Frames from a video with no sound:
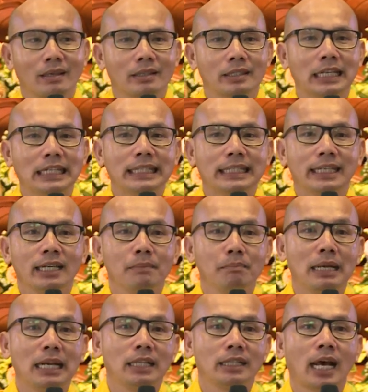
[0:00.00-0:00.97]
Chính khi
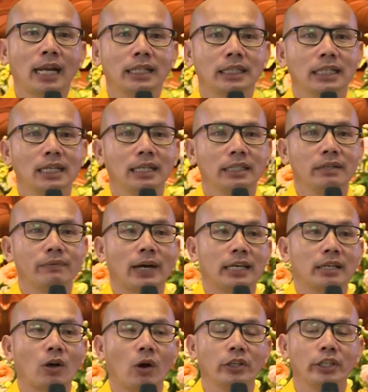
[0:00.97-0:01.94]
mình thần tượng như
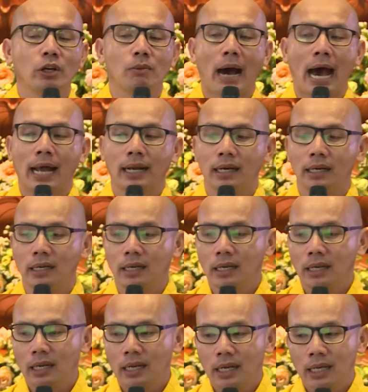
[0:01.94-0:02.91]
vậy, có nhiều bạn á,
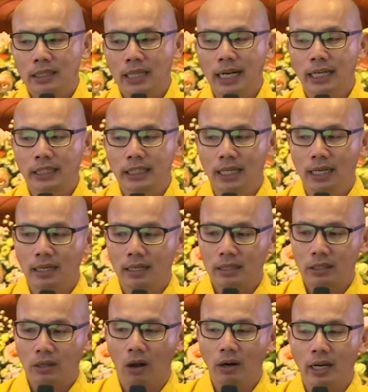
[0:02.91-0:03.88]
thần
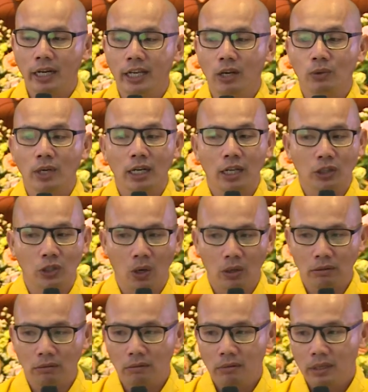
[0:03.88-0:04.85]
tượng đó là điều rất là
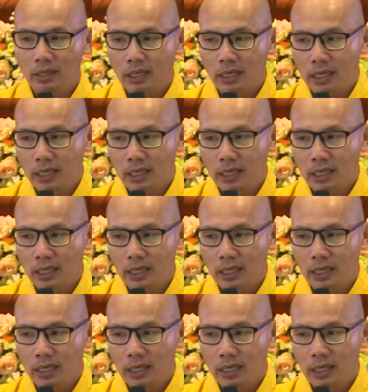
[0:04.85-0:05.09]
tốt.